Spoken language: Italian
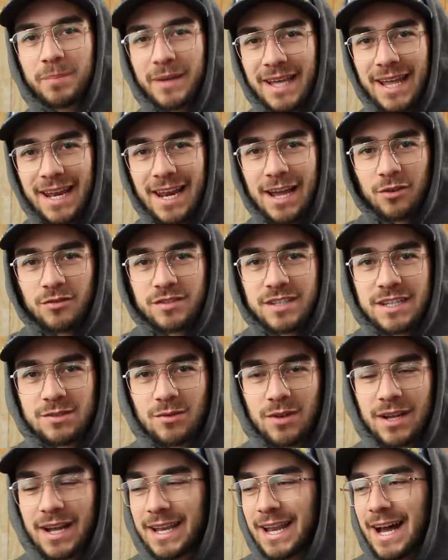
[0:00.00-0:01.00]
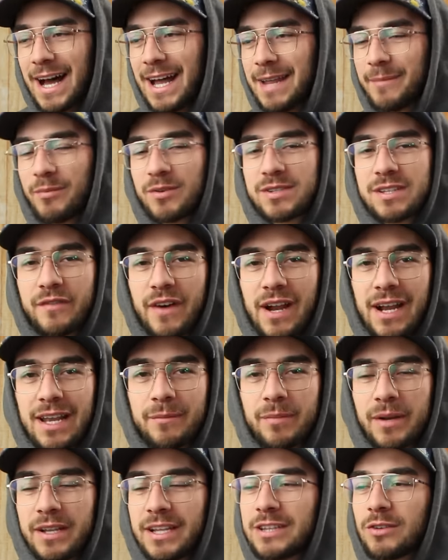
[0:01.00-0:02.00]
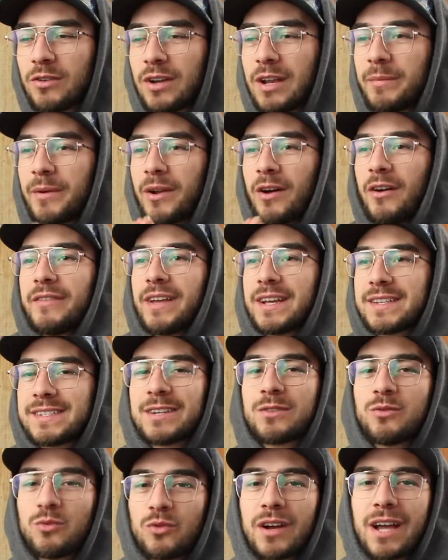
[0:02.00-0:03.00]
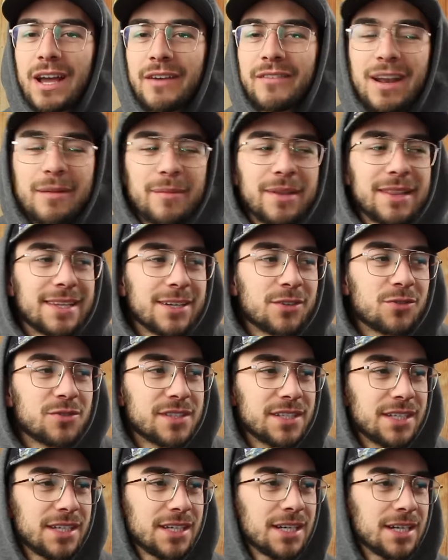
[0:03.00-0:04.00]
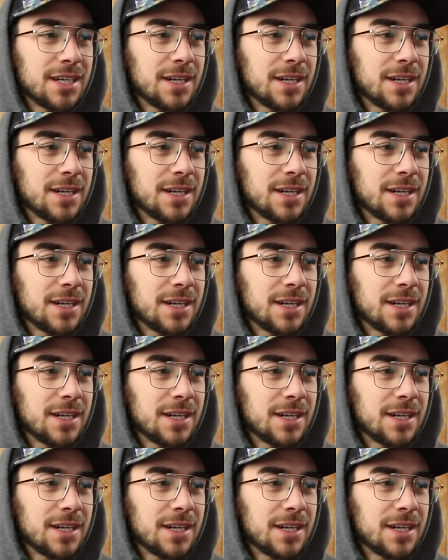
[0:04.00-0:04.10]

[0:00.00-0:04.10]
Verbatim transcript: pirla così sul canale possa fare l'imprenditore però vi assicuro che è veramente così